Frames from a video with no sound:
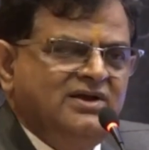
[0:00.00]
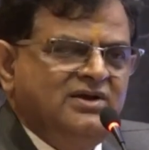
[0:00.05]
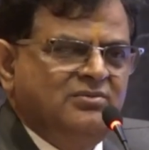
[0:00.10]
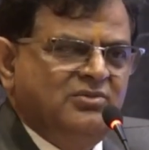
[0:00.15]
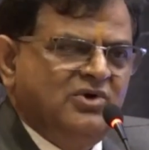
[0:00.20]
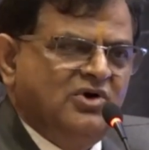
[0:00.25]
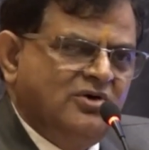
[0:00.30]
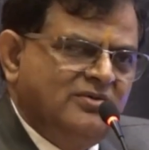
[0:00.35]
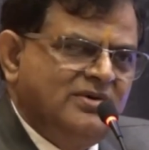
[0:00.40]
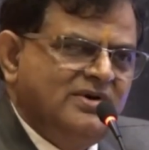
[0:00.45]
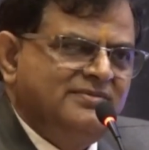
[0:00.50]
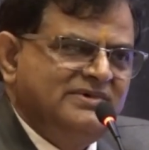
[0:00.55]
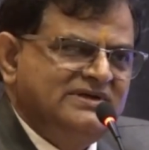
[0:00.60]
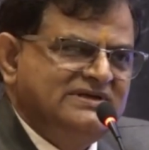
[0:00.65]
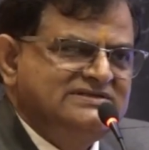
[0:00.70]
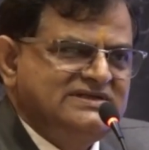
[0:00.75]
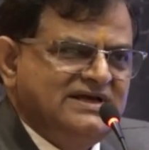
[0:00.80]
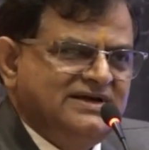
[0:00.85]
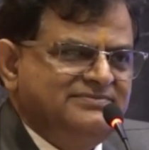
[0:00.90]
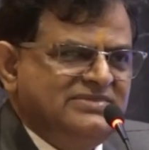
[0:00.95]
महोबा में
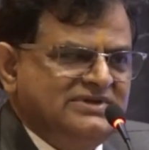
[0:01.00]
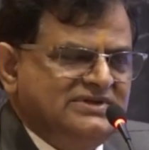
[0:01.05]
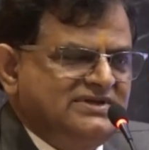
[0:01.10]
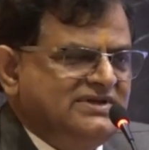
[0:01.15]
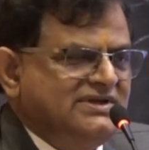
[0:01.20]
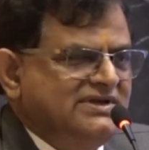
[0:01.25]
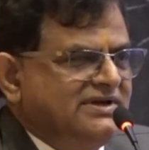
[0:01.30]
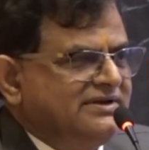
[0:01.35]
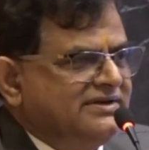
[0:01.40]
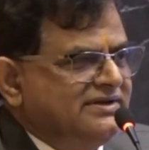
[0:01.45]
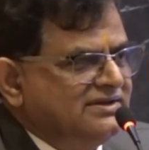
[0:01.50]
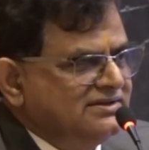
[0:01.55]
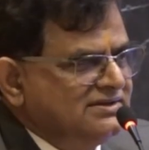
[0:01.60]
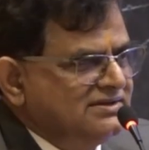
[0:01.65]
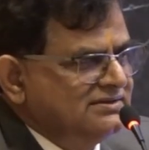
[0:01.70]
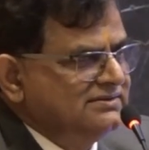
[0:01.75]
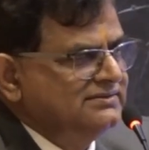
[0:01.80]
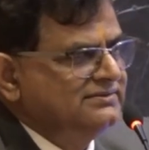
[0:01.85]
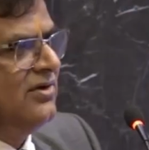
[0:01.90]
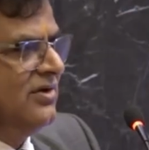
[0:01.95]
स्थापित किया गया
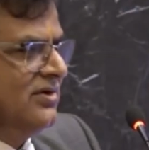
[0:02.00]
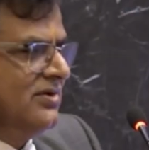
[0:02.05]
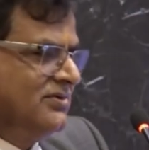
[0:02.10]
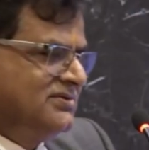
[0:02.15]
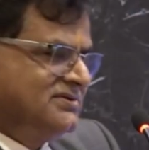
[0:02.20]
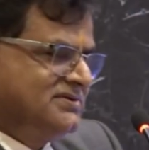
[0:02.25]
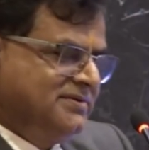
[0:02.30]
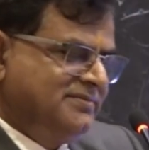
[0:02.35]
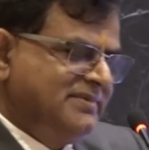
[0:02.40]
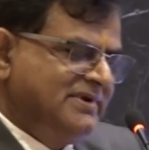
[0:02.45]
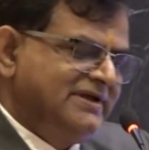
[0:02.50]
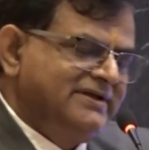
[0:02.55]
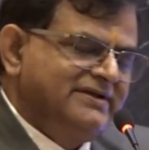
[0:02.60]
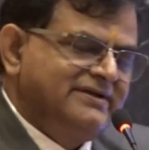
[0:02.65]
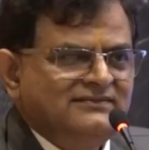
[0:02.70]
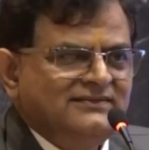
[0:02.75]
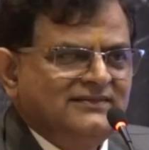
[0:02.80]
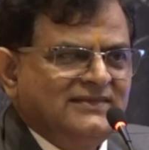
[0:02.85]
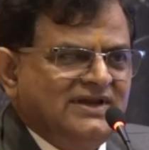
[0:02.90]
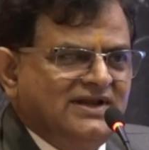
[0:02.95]
था और उस समय
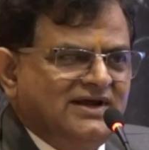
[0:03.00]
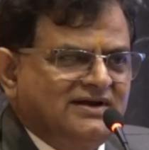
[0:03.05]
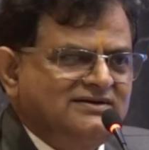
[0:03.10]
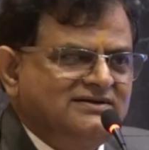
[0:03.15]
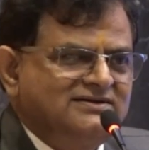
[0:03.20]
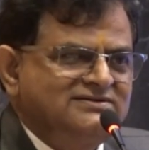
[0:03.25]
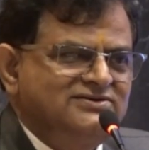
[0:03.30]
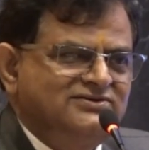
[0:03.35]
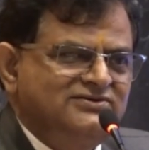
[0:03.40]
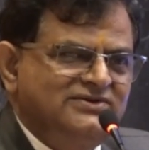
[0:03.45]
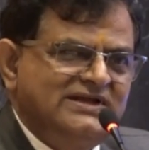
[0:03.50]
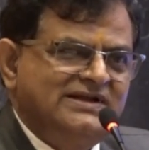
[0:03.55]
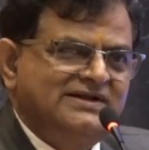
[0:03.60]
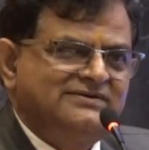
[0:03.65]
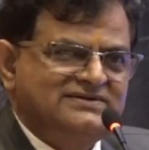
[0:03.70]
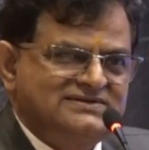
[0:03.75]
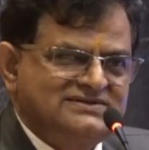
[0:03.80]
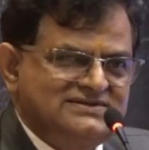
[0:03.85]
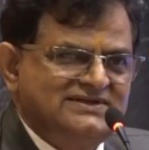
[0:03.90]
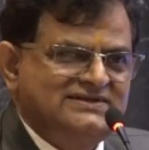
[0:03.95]
डॉक्टर सुदीन
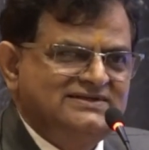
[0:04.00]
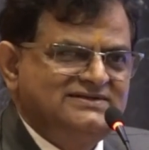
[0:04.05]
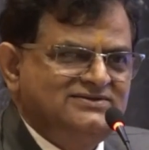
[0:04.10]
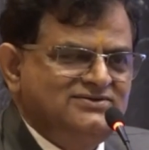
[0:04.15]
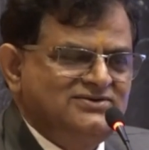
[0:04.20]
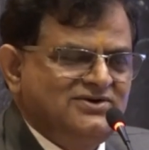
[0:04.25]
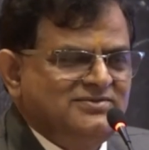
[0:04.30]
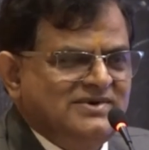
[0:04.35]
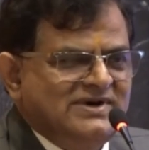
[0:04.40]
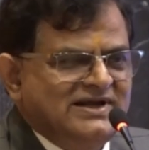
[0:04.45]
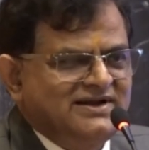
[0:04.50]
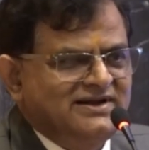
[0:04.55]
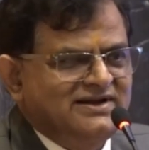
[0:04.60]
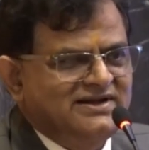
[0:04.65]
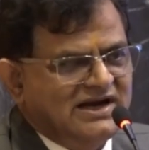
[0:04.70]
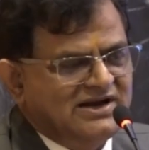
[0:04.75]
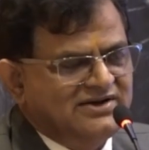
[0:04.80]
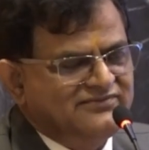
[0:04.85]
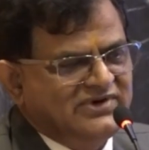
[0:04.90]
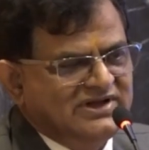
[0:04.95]
अवस्थी जी जो हमारे
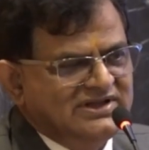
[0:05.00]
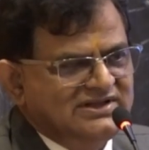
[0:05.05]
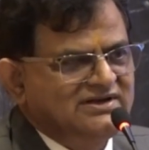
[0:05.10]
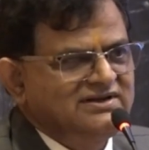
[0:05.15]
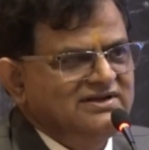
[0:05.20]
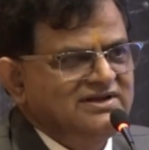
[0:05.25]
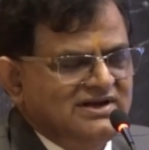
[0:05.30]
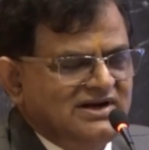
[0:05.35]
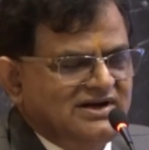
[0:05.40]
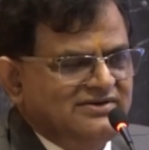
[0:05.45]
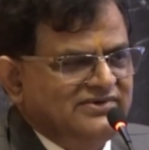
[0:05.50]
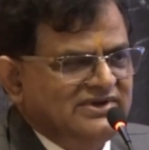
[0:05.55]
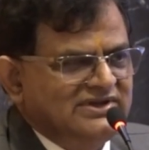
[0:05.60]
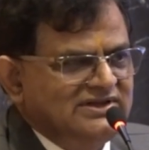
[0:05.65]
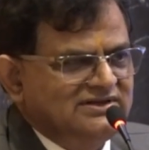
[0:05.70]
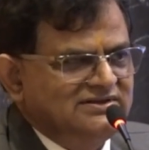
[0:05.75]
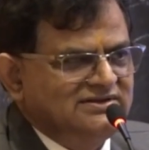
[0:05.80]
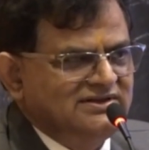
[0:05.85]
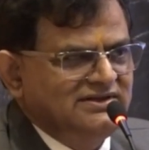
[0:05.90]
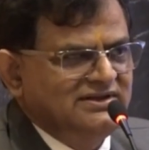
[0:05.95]
ग्रैंडफादर के
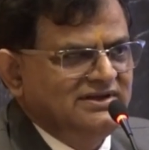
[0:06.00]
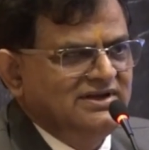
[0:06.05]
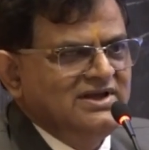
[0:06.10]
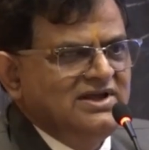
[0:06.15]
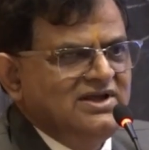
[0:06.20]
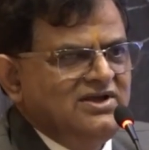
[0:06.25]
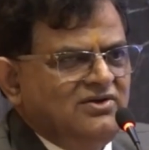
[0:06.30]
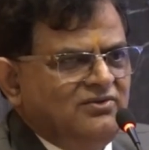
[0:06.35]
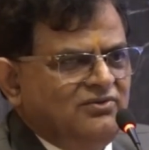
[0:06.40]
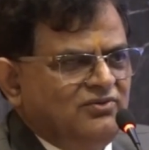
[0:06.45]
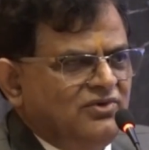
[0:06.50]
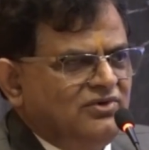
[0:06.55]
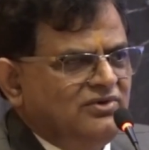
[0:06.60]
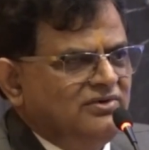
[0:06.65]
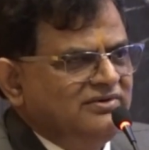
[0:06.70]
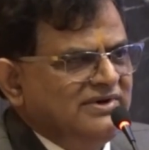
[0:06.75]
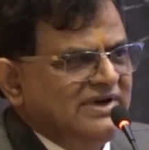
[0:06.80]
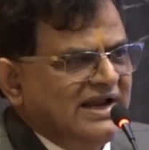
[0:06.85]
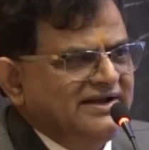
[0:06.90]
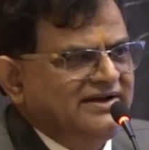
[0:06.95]
ग्रैंडफादर थे वो
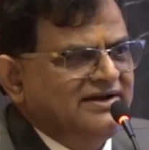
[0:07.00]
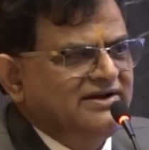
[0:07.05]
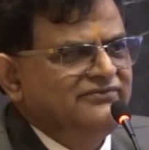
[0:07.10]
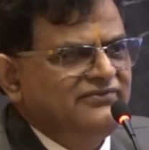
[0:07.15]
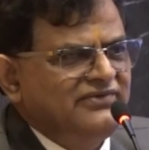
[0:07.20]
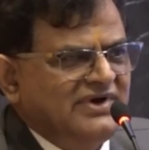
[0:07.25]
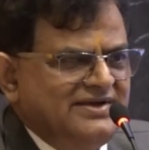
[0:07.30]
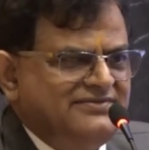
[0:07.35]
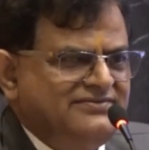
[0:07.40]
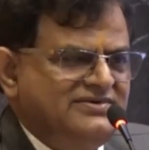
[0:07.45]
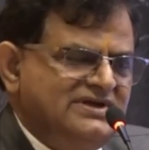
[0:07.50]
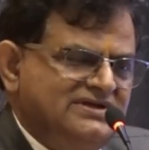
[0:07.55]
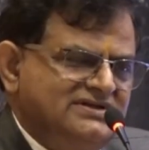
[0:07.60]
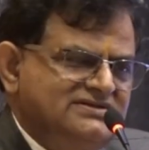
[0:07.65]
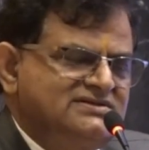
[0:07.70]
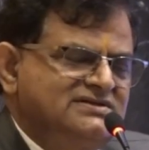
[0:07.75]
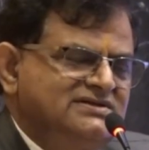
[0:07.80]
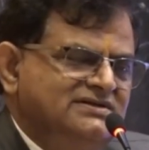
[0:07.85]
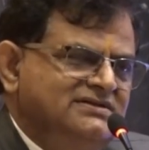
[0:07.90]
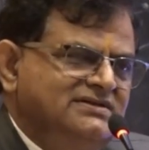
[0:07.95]
95 फाइव
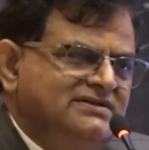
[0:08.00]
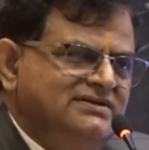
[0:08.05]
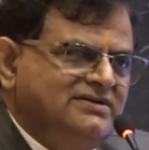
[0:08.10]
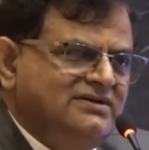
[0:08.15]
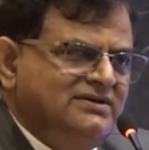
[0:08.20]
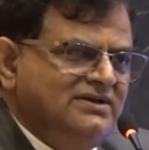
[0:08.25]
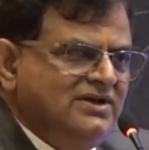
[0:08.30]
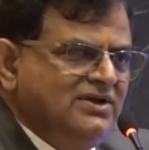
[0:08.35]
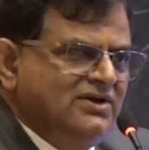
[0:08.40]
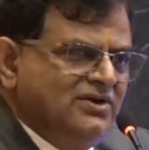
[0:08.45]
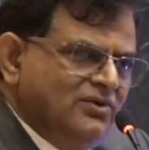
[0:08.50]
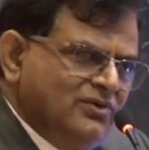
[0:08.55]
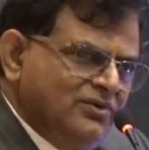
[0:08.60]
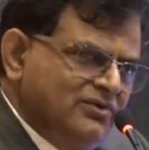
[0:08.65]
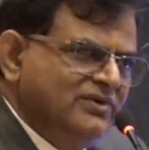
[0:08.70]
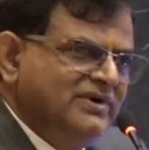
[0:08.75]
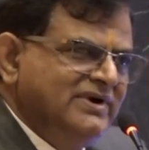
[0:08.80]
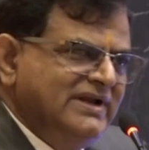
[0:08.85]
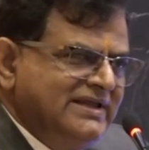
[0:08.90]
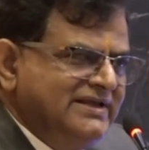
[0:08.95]
ईयर्स के थे
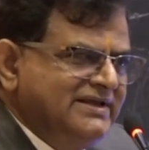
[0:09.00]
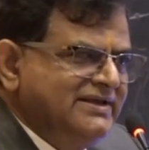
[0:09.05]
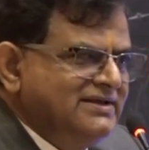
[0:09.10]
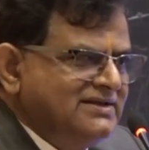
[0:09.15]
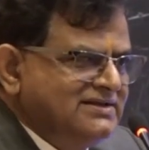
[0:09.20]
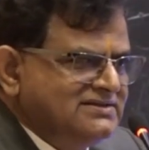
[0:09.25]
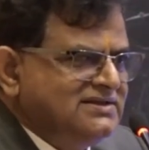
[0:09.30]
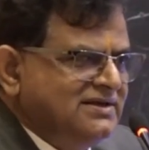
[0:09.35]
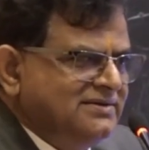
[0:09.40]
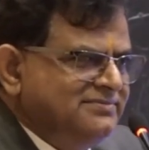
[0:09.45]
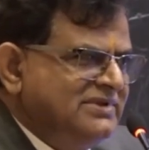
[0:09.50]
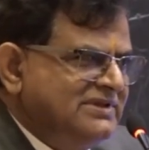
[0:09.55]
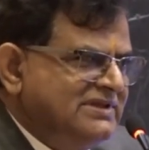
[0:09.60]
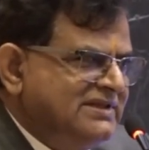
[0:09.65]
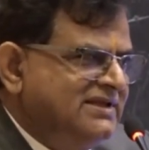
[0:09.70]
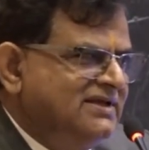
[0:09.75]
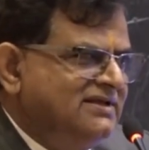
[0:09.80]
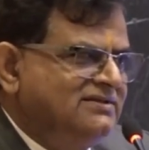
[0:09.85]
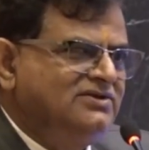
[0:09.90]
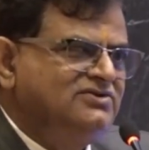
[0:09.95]
उन्होंने ये स्थापित
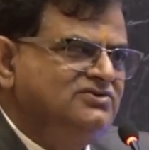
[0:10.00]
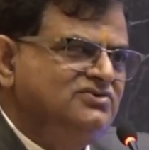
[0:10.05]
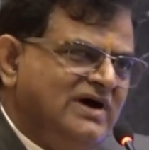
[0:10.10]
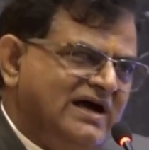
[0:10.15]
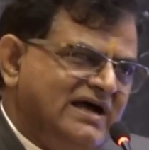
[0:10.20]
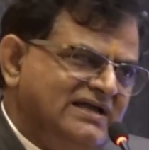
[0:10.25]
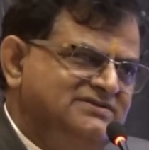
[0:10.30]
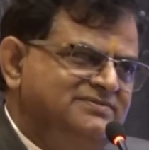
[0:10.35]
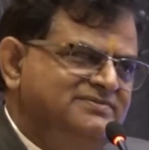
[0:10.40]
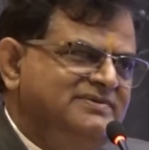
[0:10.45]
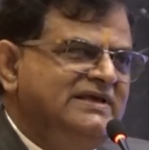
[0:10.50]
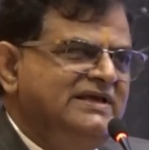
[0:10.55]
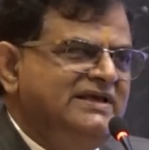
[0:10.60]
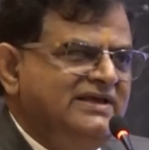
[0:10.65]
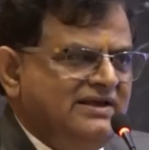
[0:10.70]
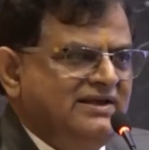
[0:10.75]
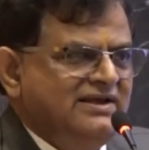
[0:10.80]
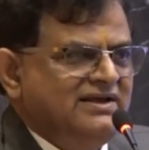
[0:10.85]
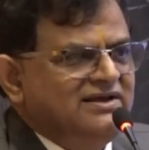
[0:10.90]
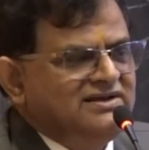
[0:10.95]
किया था जो आज भी
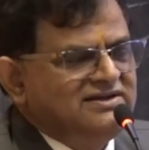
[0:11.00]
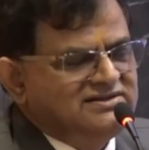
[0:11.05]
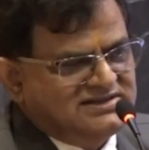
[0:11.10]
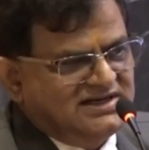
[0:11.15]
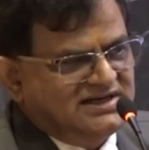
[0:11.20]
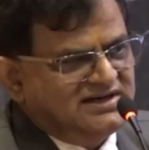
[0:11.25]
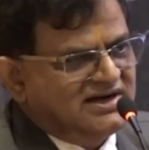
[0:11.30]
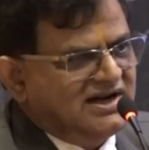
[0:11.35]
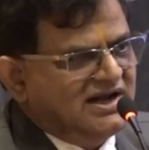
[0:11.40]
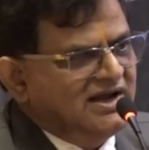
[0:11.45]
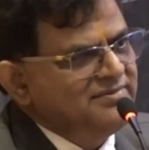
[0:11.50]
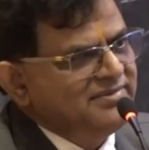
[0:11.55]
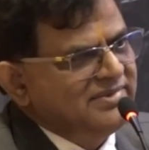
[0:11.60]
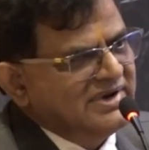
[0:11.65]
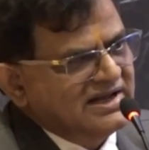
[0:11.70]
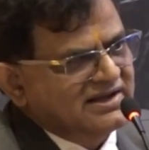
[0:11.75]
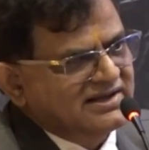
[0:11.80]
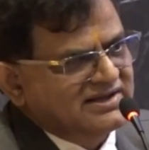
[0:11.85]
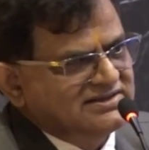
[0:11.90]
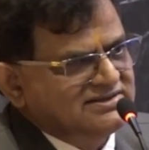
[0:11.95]
चल रहा है
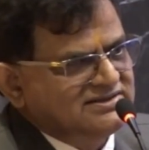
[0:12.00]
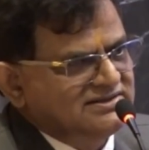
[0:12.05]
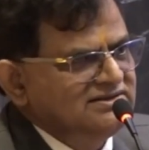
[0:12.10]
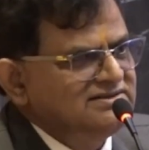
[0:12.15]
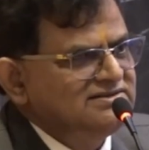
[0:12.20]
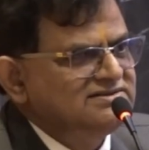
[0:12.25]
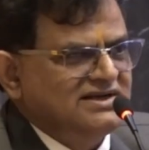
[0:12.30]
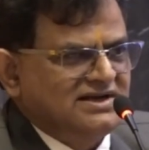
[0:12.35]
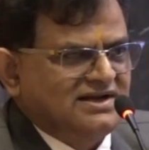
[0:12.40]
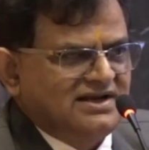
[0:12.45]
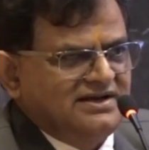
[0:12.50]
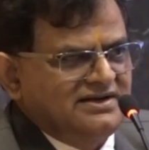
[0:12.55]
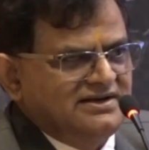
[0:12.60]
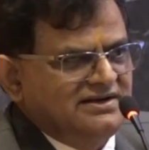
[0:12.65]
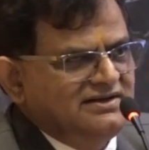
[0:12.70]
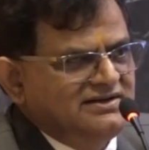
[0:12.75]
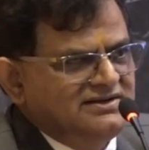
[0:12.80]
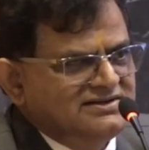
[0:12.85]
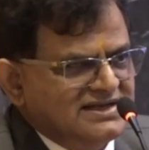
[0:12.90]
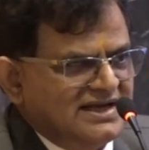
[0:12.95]
बिना किसी सरकारी
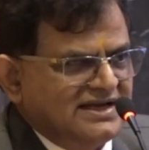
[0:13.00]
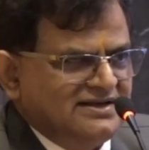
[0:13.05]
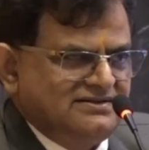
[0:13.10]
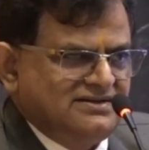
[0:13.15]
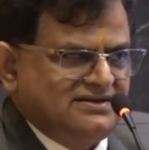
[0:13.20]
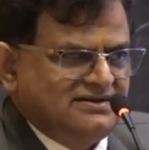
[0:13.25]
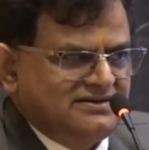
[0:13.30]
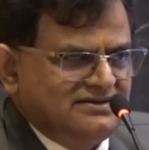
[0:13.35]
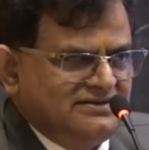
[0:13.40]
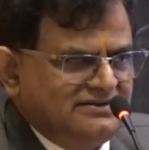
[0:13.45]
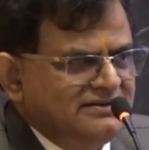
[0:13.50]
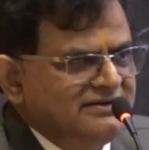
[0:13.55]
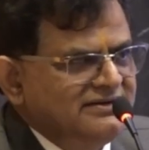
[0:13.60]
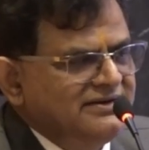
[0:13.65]
सहायता के